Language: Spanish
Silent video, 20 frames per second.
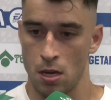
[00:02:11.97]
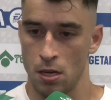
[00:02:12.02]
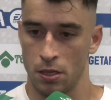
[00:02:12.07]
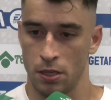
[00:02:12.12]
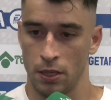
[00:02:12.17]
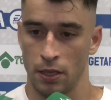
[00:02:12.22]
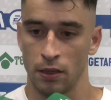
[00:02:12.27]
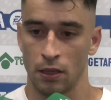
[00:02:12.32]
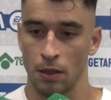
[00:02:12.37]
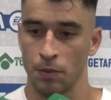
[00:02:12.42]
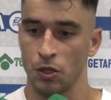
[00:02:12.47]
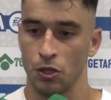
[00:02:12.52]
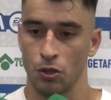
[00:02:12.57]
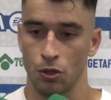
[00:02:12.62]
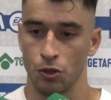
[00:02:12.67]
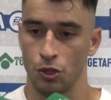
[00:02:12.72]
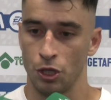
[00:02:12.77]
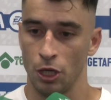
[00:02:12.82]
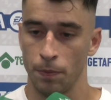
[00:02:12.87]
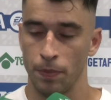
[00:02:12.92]
siguiente
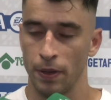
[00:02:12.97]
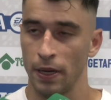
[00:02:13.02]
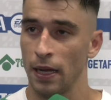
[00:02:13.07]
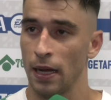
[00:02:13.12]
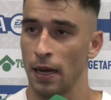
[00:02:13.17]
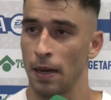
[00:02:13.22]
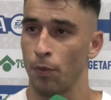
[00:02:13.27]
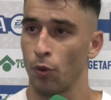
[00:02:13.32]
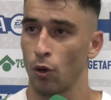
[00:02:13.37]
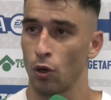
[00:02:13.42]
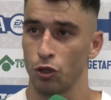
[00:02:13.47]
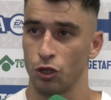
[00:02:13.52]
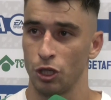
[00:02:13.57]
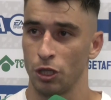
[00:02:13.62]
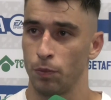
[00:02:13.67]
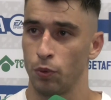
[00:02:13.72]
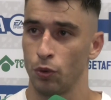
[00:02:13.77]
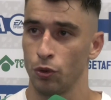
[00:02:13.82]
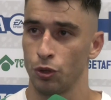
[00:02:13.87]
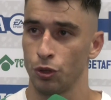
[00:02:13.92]
misión Chipre a por los tres
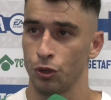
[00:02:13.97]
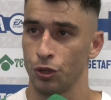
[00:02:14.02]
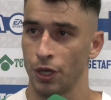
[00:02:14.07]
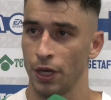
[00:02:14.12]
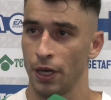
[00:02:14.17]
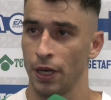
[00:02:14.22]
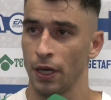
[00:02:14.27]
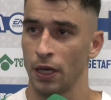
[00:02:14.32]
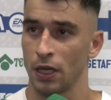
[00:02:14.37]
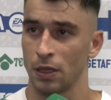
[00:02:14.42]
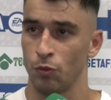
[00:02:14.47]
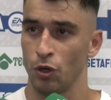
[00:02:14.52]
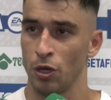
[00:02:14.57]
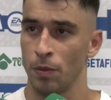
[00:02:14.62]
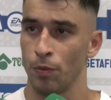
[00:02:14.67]
puntos que es muy